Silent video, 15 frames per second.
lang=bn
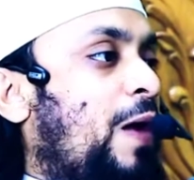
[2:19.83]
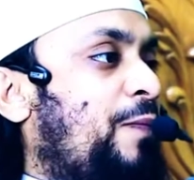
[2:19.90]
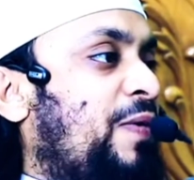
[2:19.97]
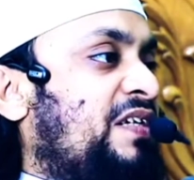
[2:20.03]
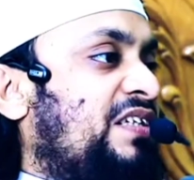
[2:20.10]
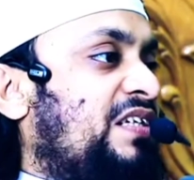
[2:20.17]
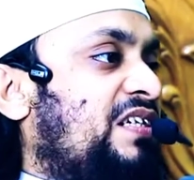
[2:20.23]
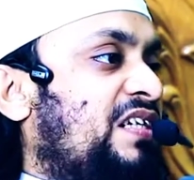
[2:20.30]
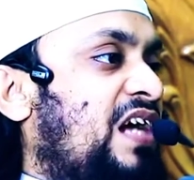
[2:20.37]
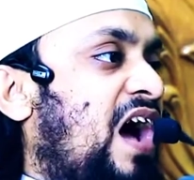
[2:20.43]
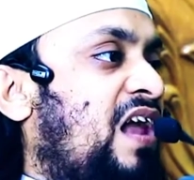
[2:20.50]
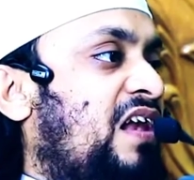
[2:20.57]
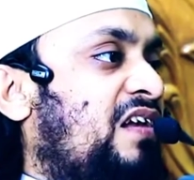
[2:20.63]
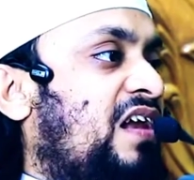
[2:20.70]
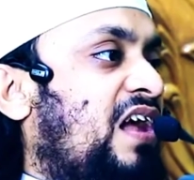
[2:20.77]
পারপাসে সে
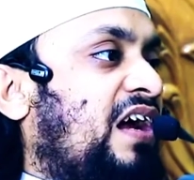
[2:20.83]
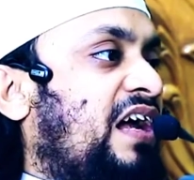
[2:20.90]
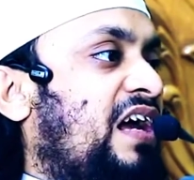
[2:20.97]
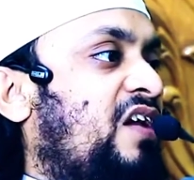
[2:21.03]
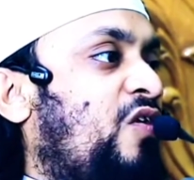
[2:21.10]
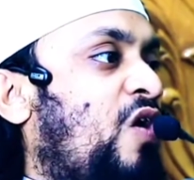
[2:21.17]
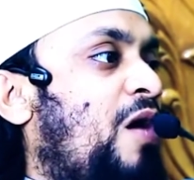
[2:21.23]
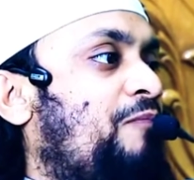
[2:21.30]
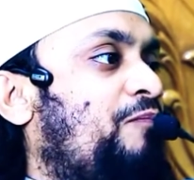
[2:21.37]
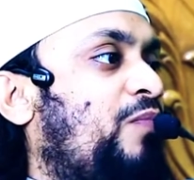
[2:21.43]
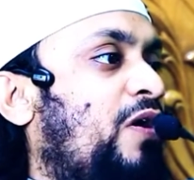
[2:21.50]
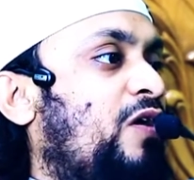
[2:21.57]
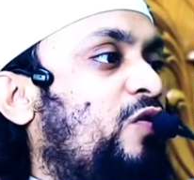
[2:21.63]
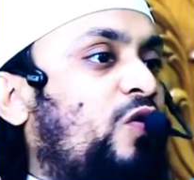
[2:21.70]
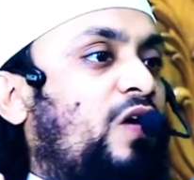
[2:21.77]
আল্লাহকে রব
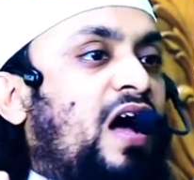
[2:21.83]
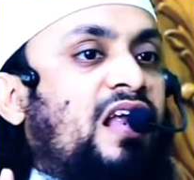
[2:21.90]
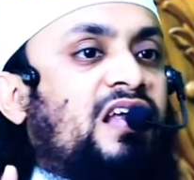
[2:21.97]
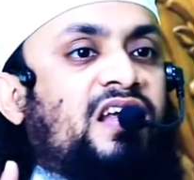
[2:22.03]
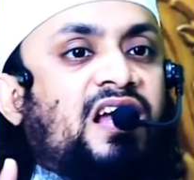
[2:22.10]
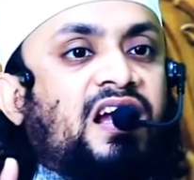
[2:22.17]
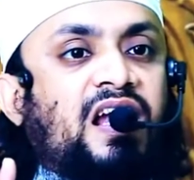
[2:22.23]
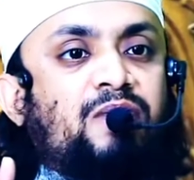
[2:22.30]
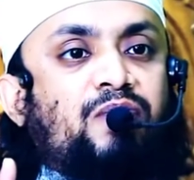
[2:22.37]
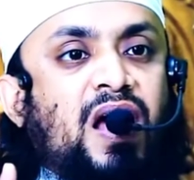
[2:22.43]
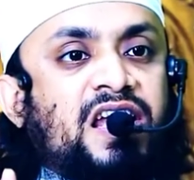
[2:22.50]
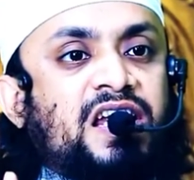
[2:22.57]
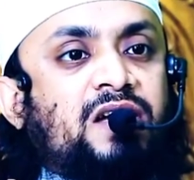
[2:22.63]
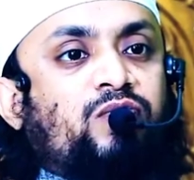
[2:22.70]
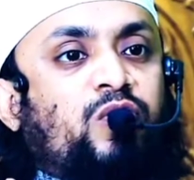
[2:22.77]
বলুক আল্লাহকে
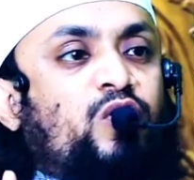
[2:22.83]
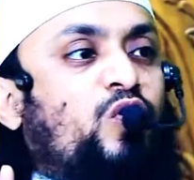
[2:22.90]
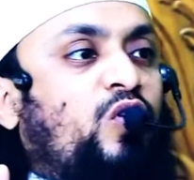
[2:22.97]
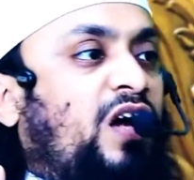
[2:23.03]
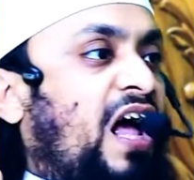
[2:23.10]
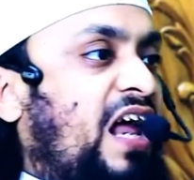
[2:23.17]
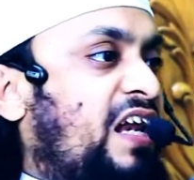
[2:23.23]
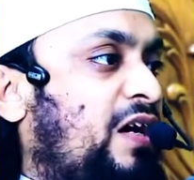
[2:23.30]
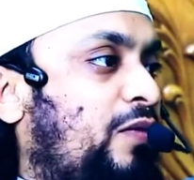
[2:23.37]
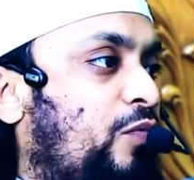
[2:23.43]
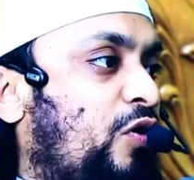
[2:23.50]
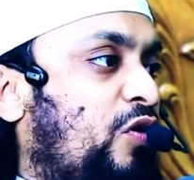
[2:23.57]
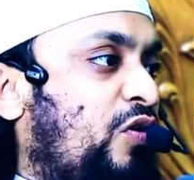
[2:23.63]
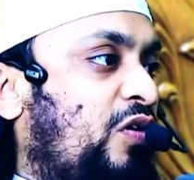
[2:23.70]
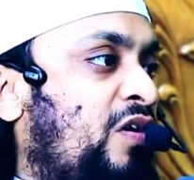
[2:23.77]
মালিক বলুক খালিক
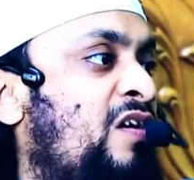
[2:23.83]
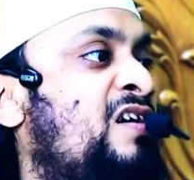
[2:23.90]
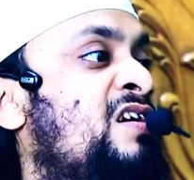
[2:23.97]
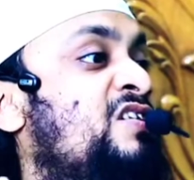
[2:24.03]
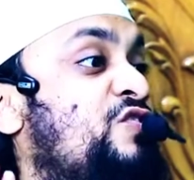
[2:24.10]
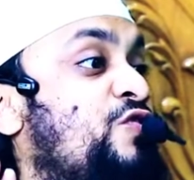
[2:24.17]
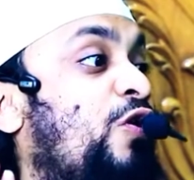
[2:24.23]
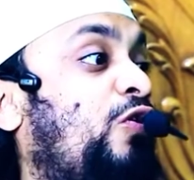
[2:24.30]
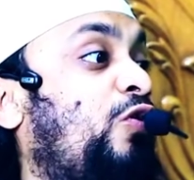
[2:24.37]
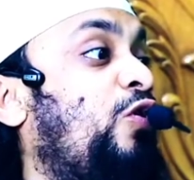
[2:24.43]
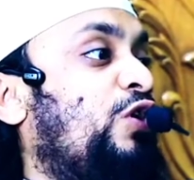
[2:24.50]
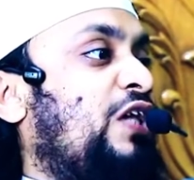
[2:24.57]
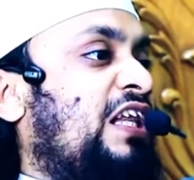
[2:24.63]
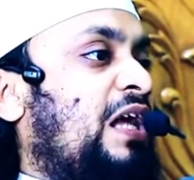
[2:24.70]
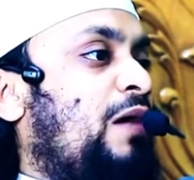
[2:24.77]
বলুক
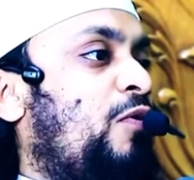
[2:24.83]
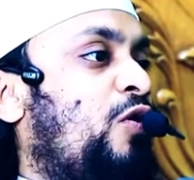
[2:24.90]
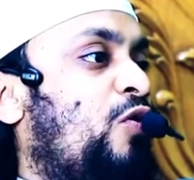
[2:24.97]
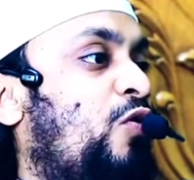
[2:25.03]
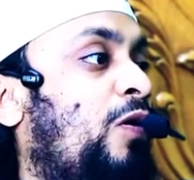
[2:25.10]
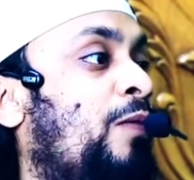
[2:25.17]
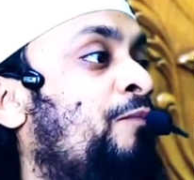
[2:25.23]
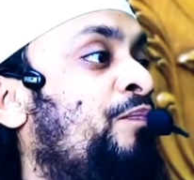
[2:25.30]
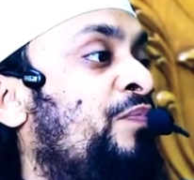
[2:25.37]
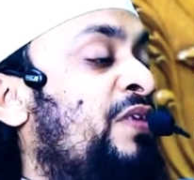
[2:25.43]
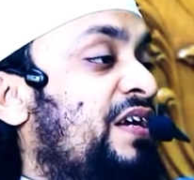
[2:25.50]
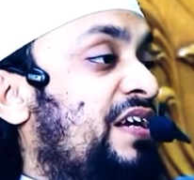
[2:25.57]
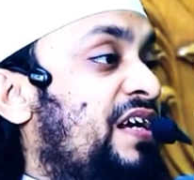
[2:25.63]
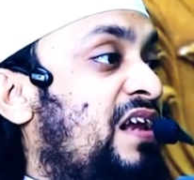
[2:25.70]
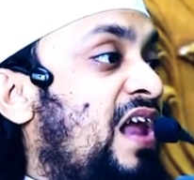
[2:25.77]
চক্ষুদাতা বলুক
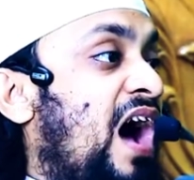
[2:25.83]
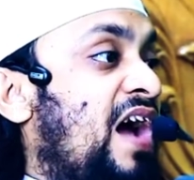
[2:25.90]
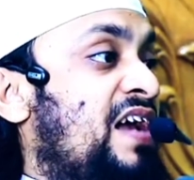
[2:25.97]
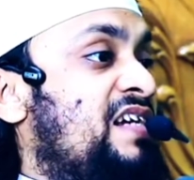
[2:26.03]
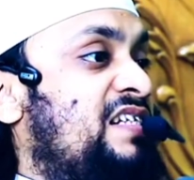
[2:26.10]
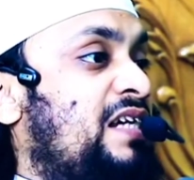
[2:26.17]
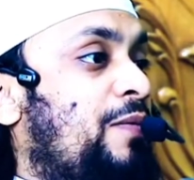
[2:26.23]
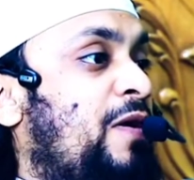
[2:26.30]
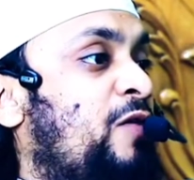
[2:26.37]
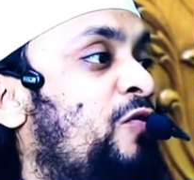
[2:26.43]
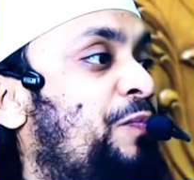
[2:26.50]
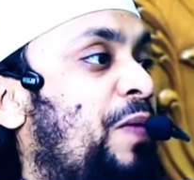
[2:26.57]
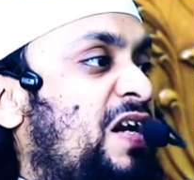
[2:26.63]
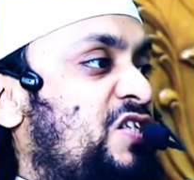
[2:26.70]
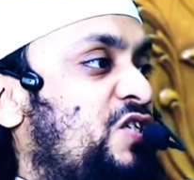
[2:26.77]
ইলা হিসাবে
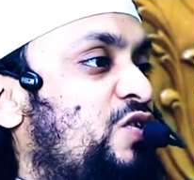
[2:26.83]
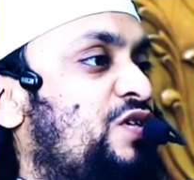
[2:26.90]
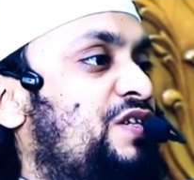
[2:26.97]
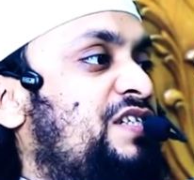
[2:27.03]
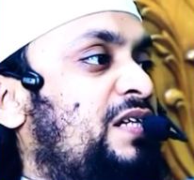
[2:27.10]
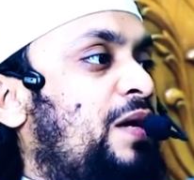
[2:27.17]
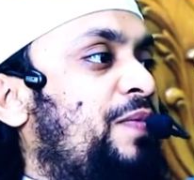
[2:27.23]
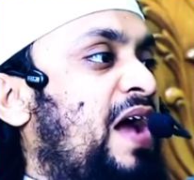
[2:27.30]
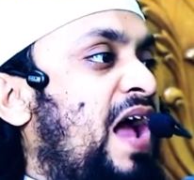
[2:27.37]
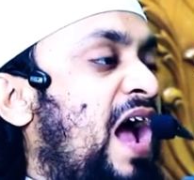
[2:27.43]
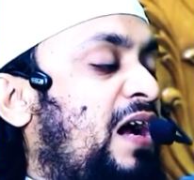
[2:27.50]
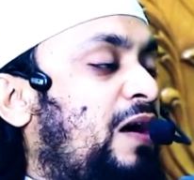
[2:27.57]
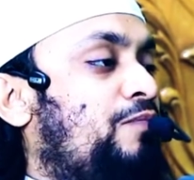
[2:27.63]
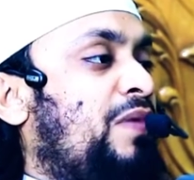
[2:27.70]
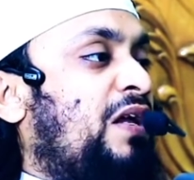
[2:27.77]
উপাস্য হিসাবে
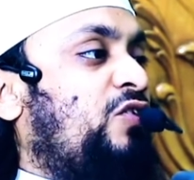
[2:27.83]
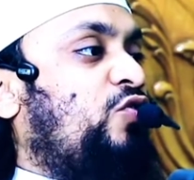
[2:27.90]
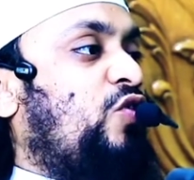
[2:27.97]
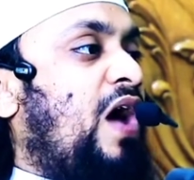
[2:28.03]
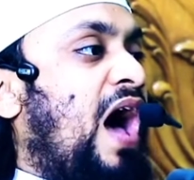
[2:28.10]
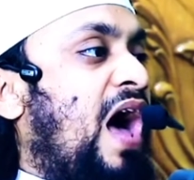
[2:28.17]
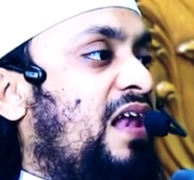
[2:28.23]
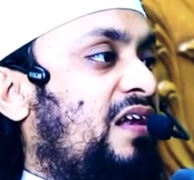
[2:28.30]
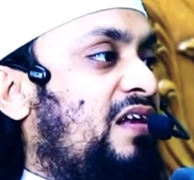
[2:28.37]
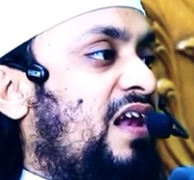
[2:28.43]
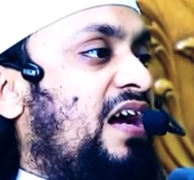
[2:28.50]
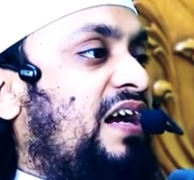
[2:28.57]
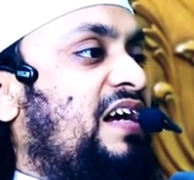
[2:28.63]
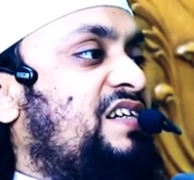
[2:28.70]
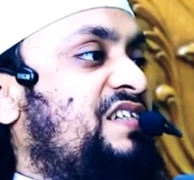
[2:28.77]
একমাত্র
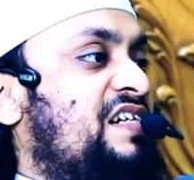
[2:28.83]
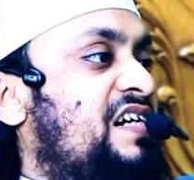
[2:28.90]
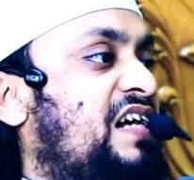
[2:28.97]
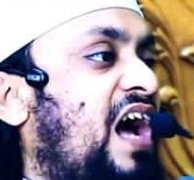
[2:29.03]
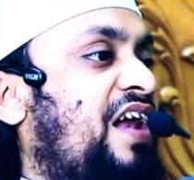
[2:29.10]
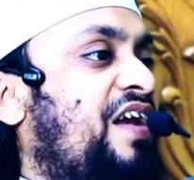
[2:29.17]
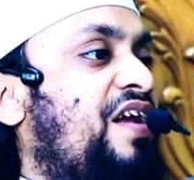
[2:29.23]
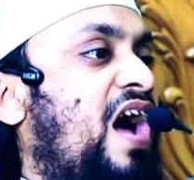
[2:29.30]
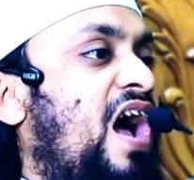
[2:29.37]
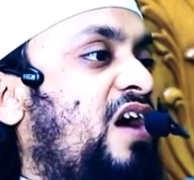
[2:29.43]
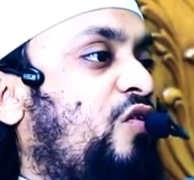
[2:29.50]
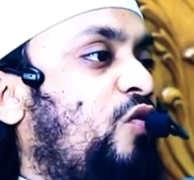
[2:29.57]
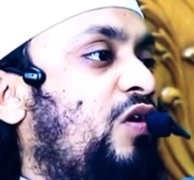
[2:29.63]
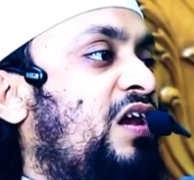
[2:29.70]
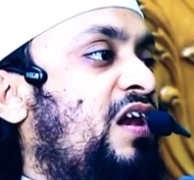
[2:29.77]
আল্লাহকে স্বীকার না
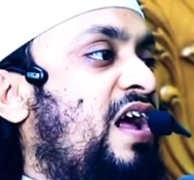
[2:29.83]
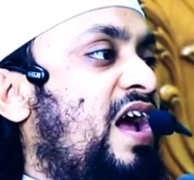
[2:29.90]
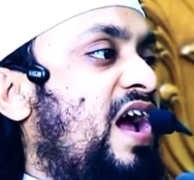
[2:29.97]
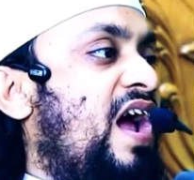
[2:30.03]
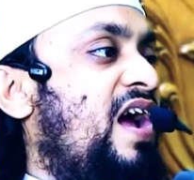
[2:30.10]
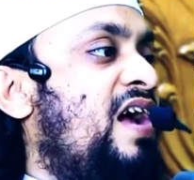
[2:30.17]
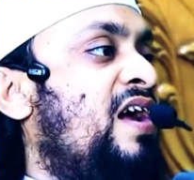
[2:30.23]
করলে